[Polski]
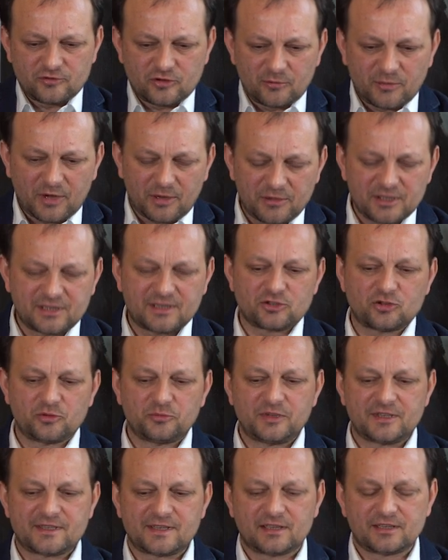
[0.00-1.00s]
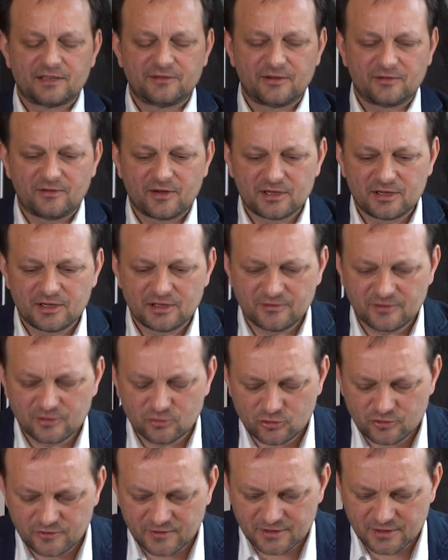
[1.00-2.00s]
To mamy też opisane w Ewangelii
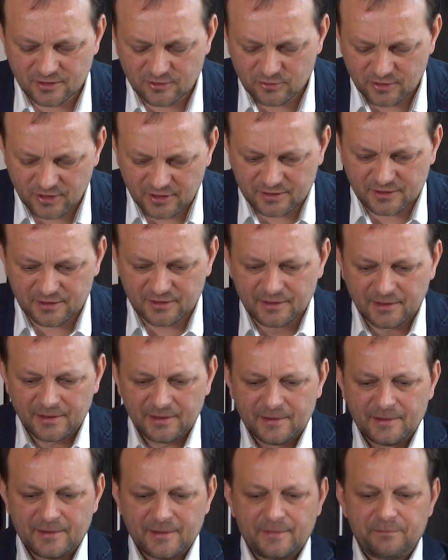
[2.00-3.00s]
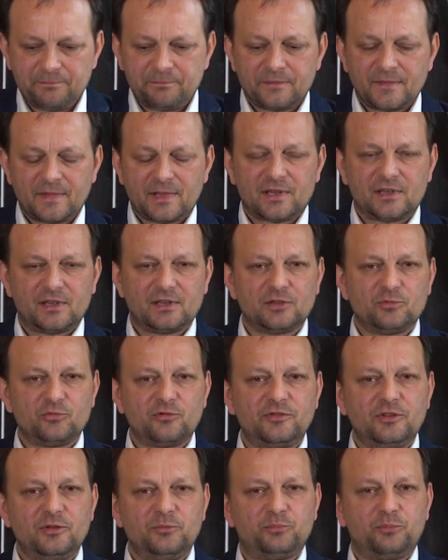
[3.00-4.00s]
według świętego Jana, kiedy
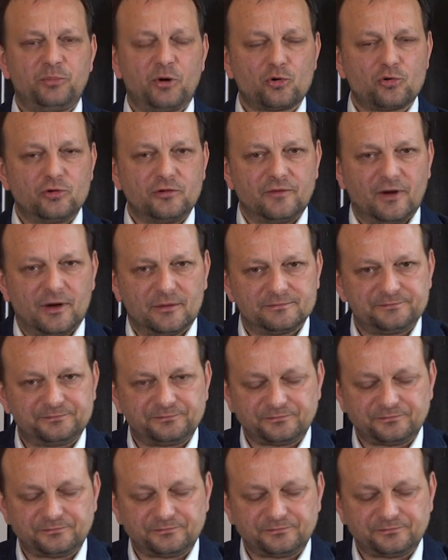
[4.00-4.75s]
mówi im pokój wam